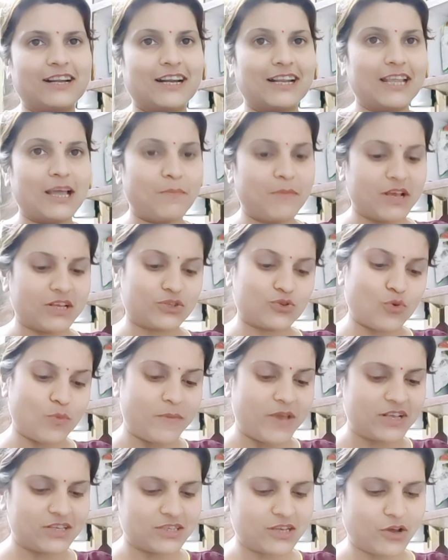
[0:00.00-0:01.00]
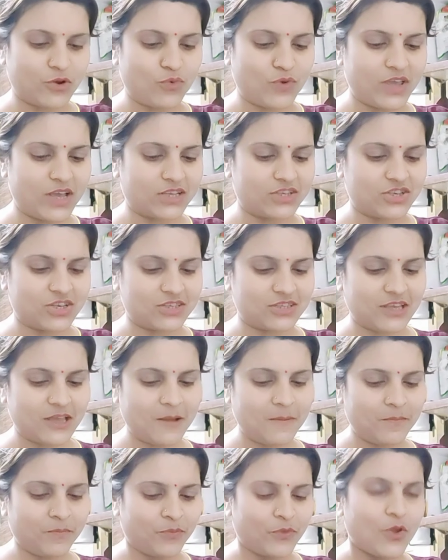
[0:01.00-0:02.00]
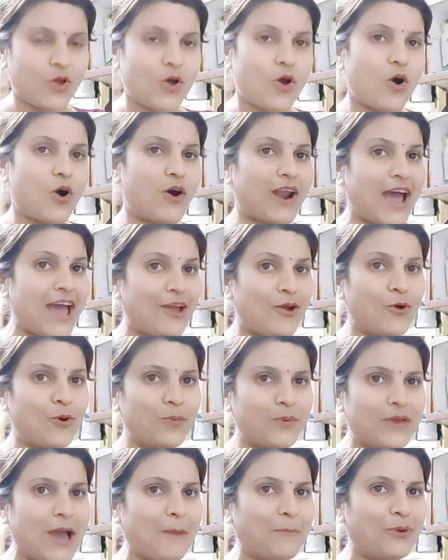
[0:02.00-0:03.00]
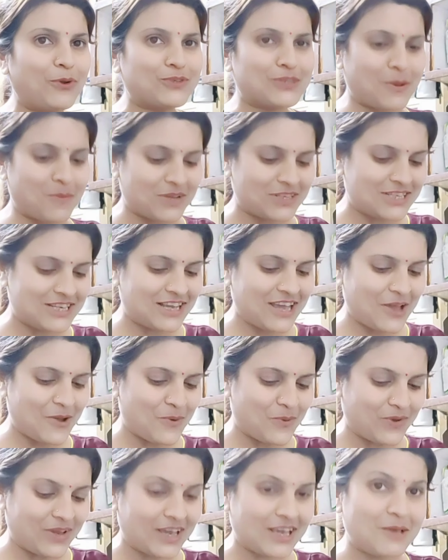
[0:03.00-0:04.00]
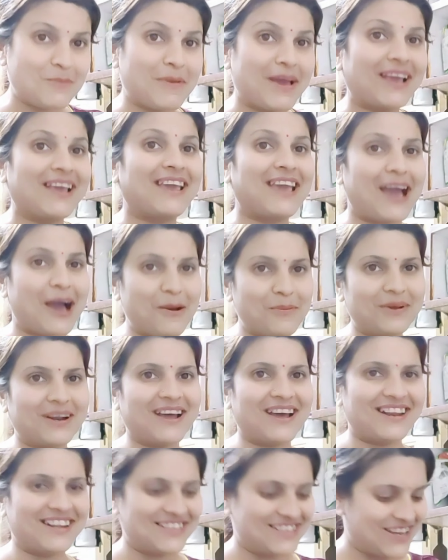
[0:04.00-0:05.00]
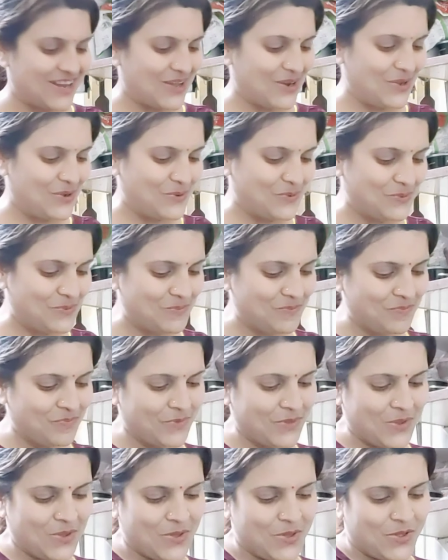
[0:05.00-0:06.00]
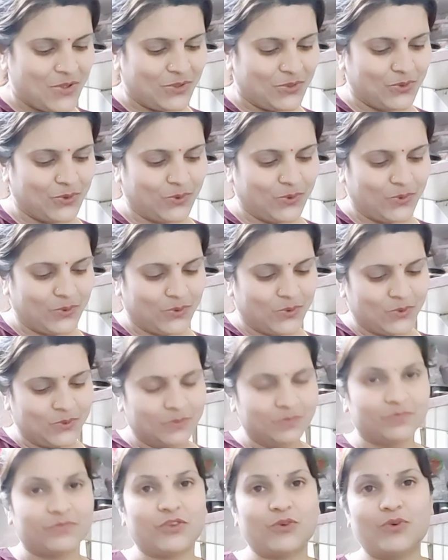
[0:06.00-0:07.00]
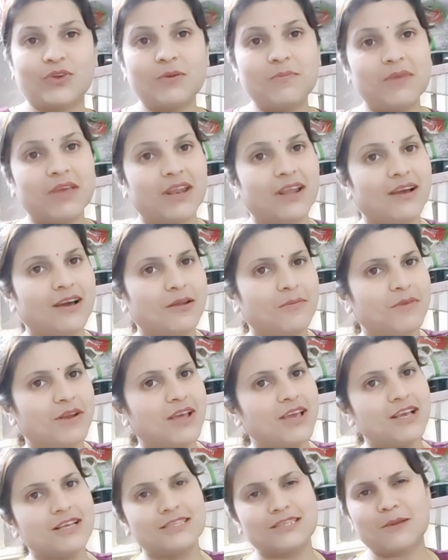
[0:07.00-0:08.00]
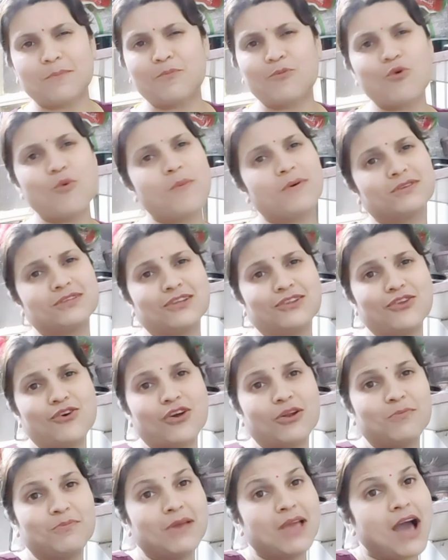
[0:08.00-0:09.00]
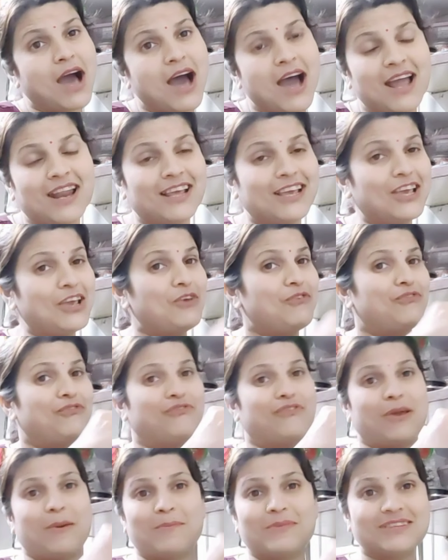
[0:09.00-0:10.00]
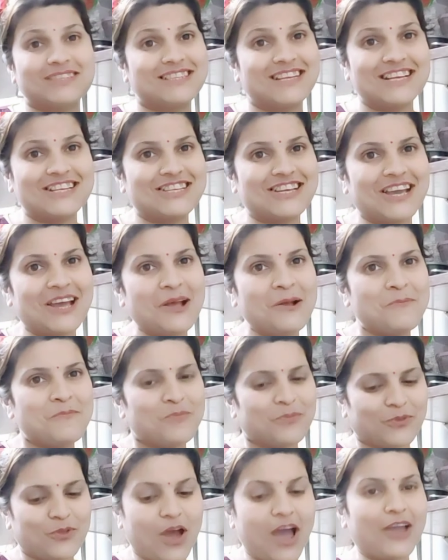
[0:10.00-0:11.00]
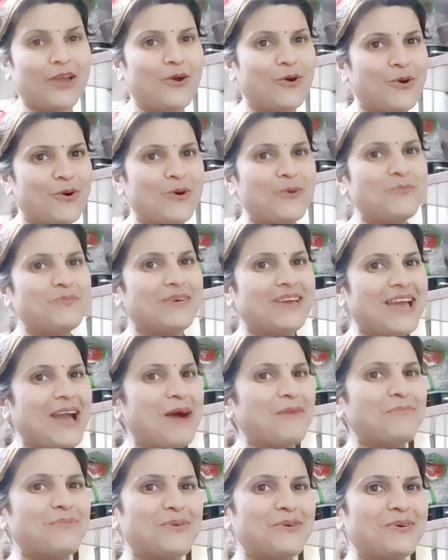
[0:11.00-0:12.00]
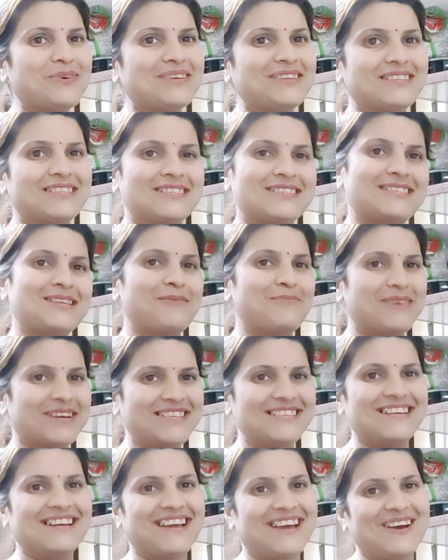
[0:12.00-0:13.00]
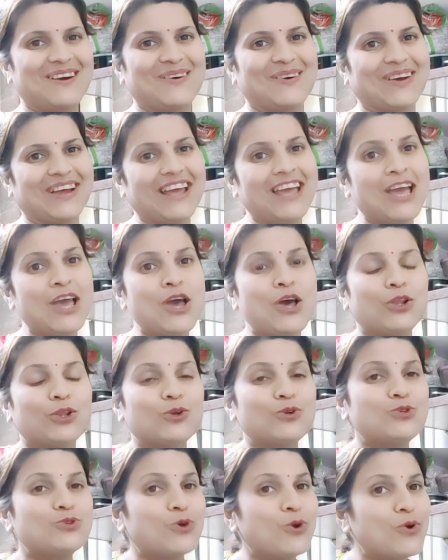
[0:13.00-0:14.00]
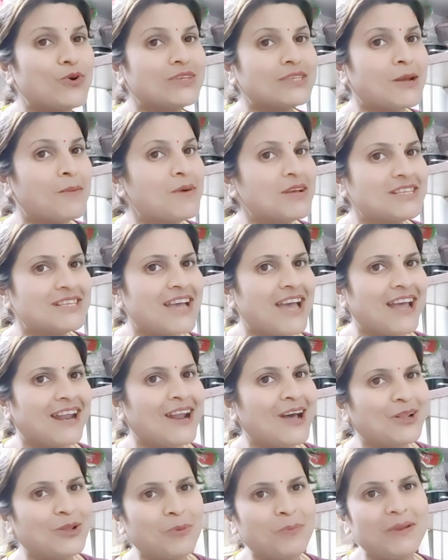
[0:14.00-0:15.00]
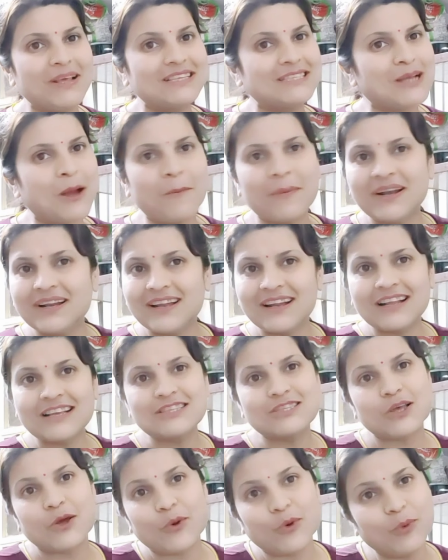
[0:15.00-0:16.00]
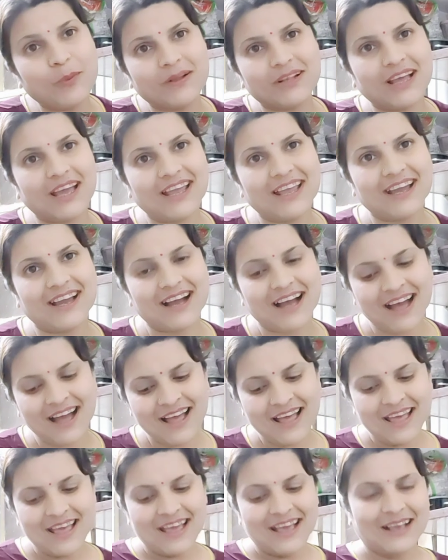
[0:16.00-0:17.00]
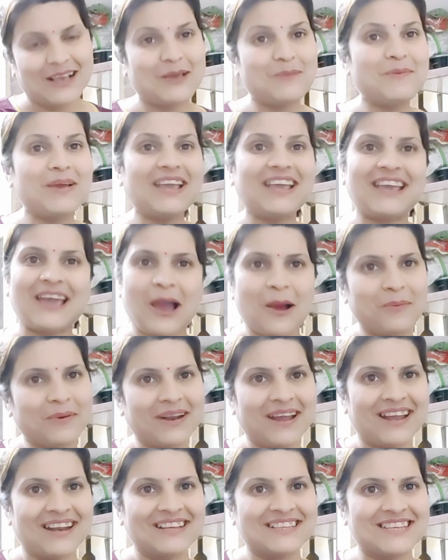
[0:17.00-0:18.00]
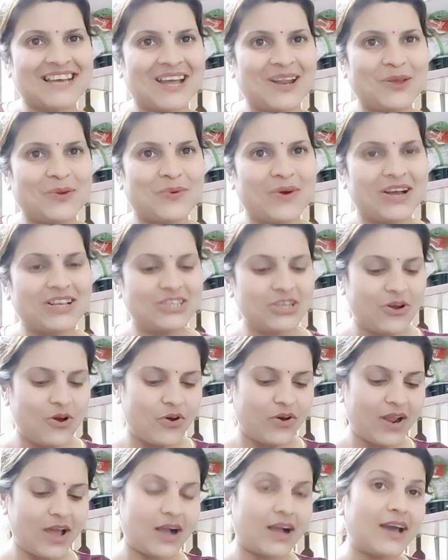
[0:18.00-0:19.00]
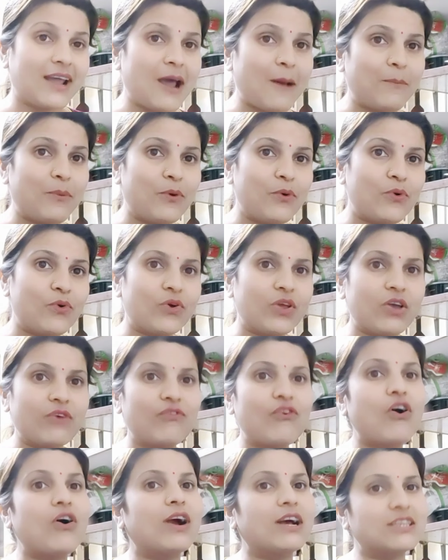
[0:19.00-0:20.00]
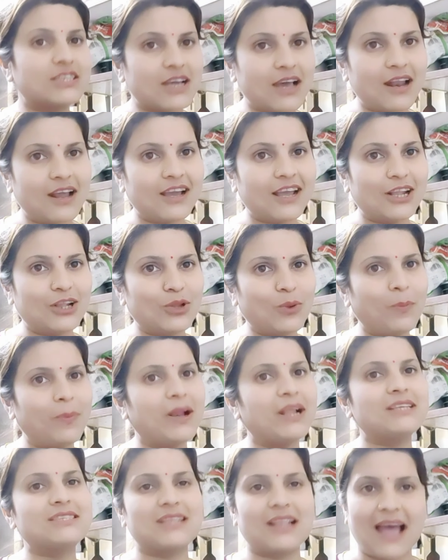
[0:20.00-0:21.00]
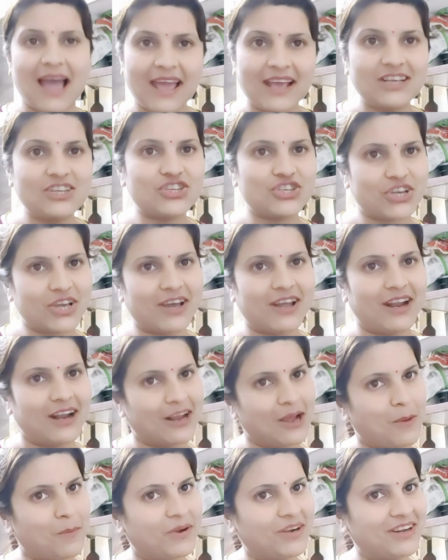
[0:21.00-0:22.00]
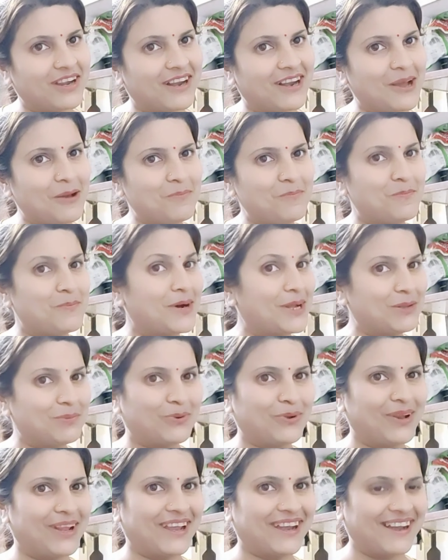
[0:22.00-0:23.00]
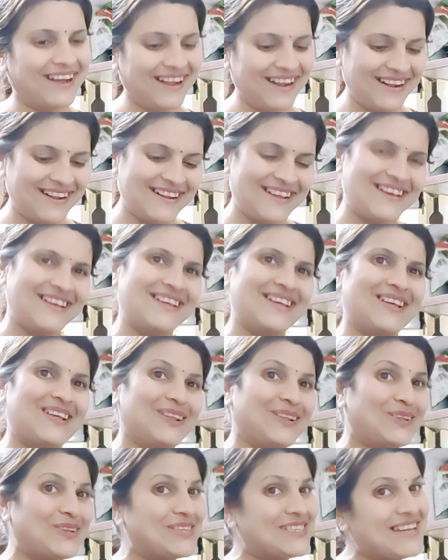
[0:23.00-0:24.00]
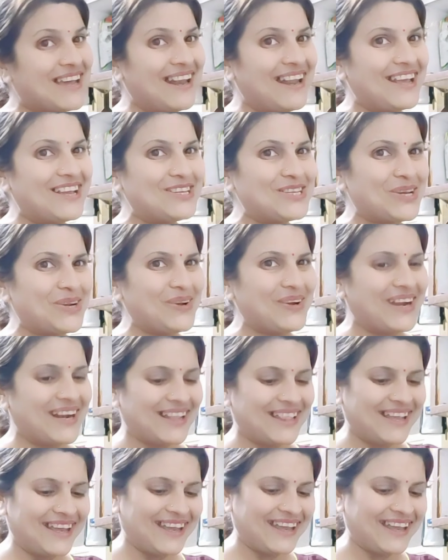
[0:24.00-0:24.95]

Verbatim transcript: कर दिया मैं इसको मिक्स करूँगी अच्छे से और आई होप कि आप लोग समझ ही गए होंगे कि मैं क्या बनाने जा रही हूँ तो क्योंकि मेरे घर में ना ये सबको पसंद है और बिहार की फेमस डिश है तो आई होप कि आप लोग समझ ही गए होंगे तो जो लोग समझ गए ना तो प्लीज़ कमेंट करके ज़रूर बताइएगा कि मैं क्या बनाने जा रही हूँ आज और अगर आप लोगों को ये ब्लॉग अच्छा लगे तो प्लीज़ लाइक शेयर एंड कमेंट करना मत भूलिएगा तो चलिए शुरू करते